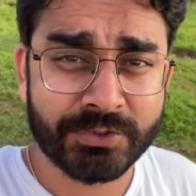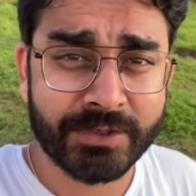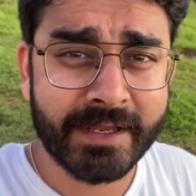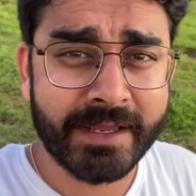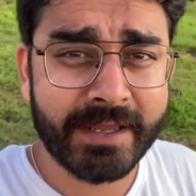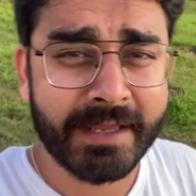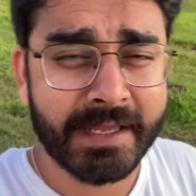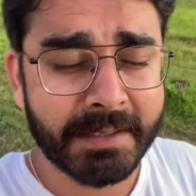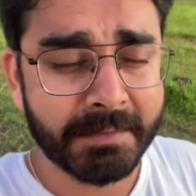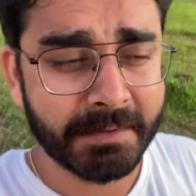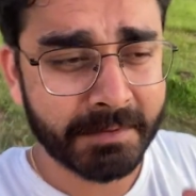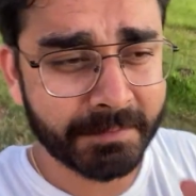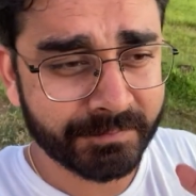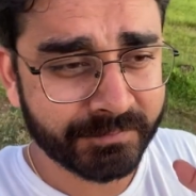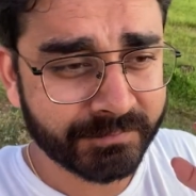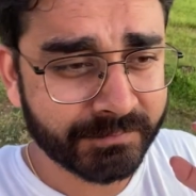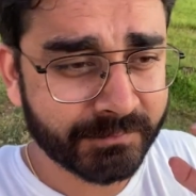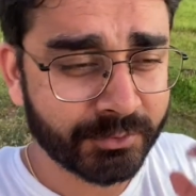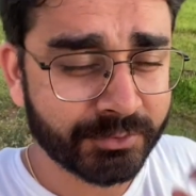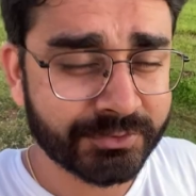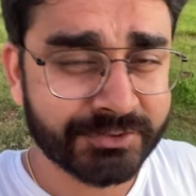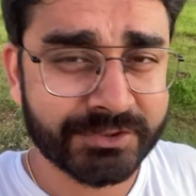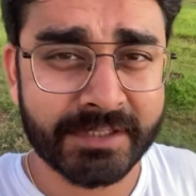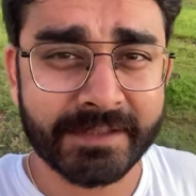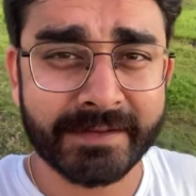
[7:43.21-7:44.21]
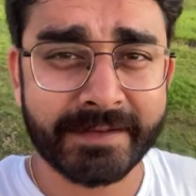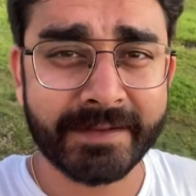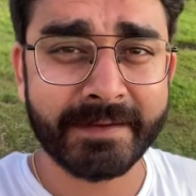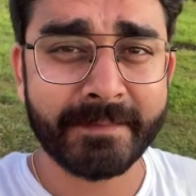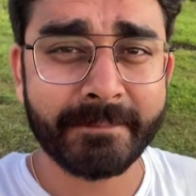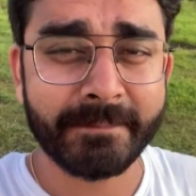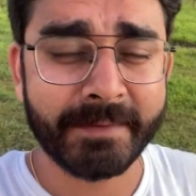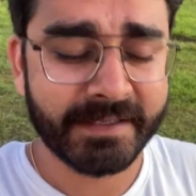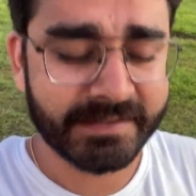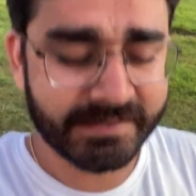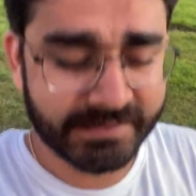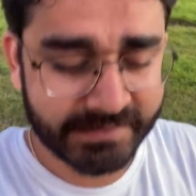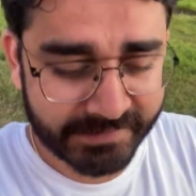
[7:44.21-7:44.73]
चुका है अब हम लोग चलते
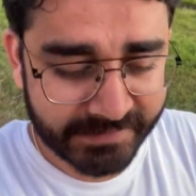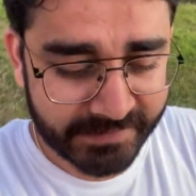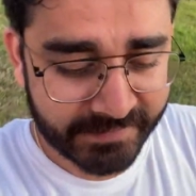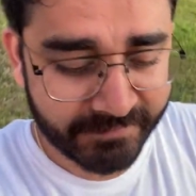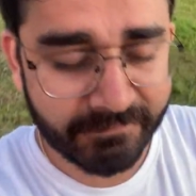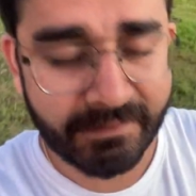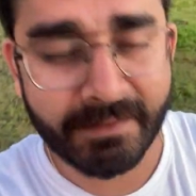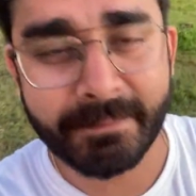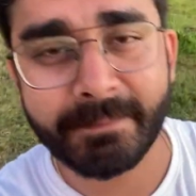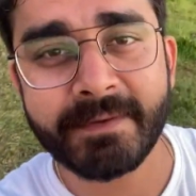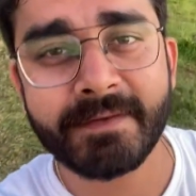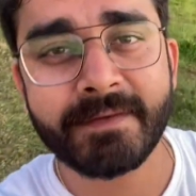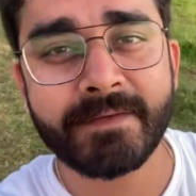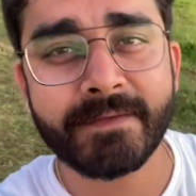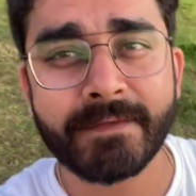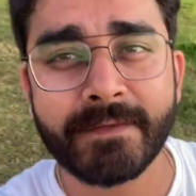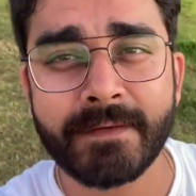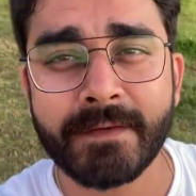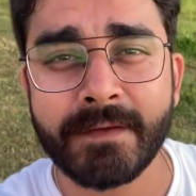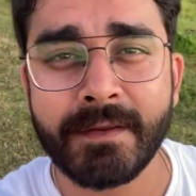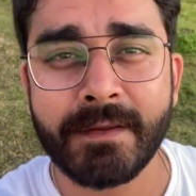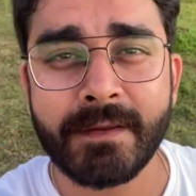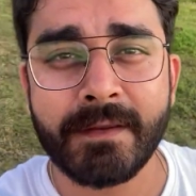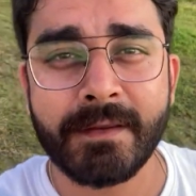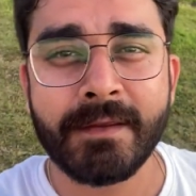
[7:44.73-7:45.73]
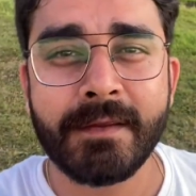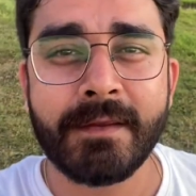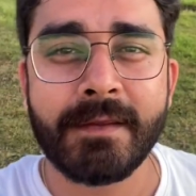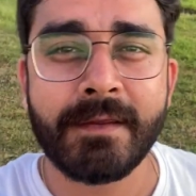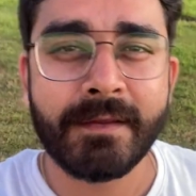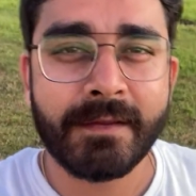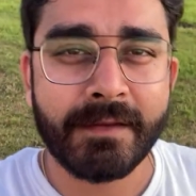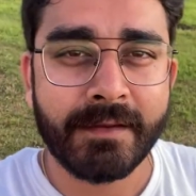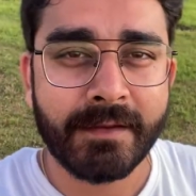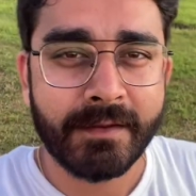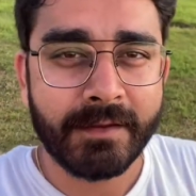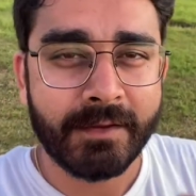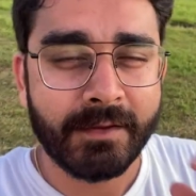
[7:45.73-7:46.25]
हैं पाजी के साथ वापस
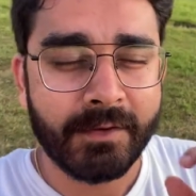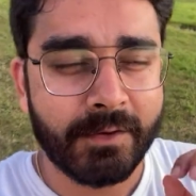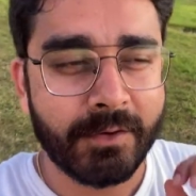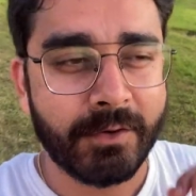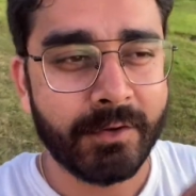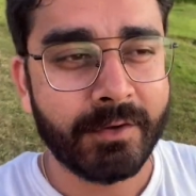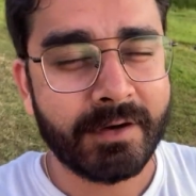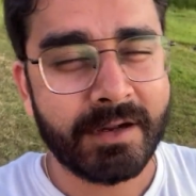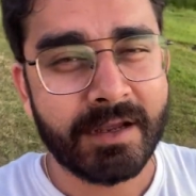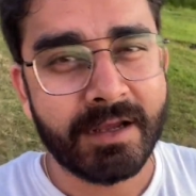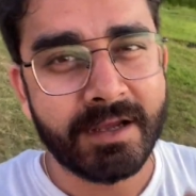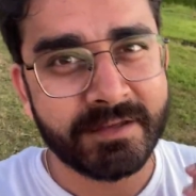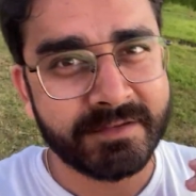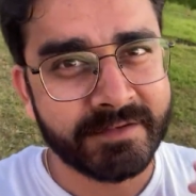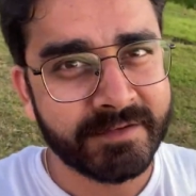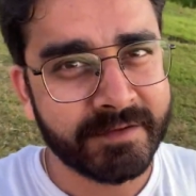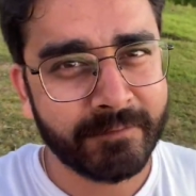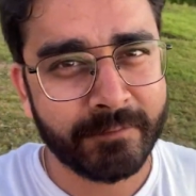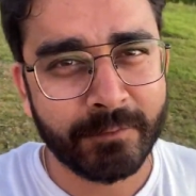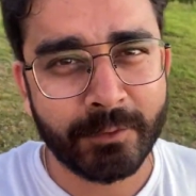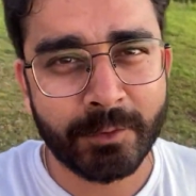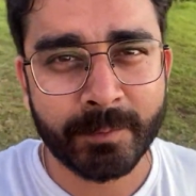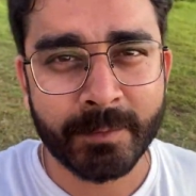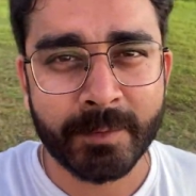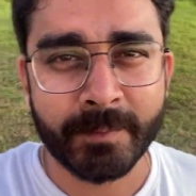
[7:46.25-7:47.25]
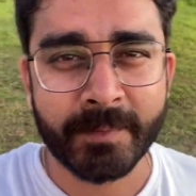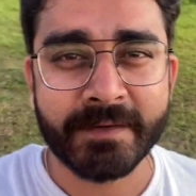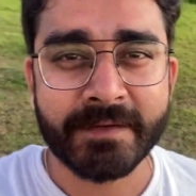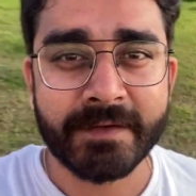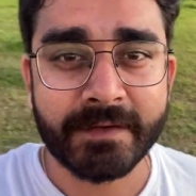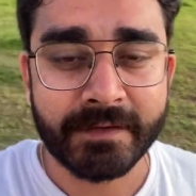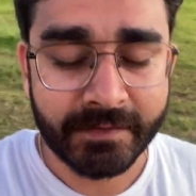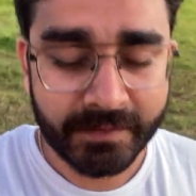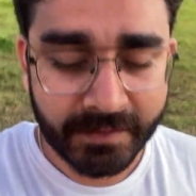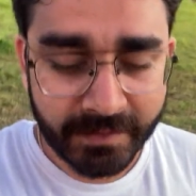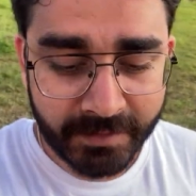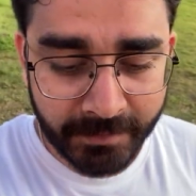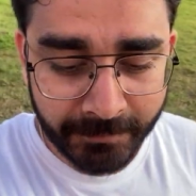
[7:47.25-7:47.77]
और आज के ब्लॉग में बस
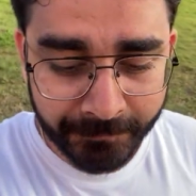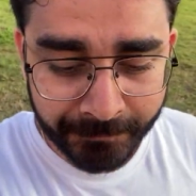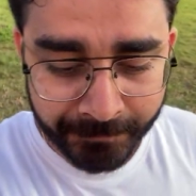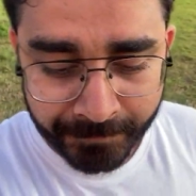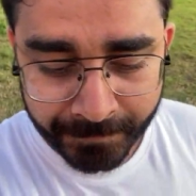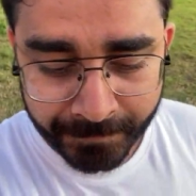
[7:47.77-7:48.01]
इतना ही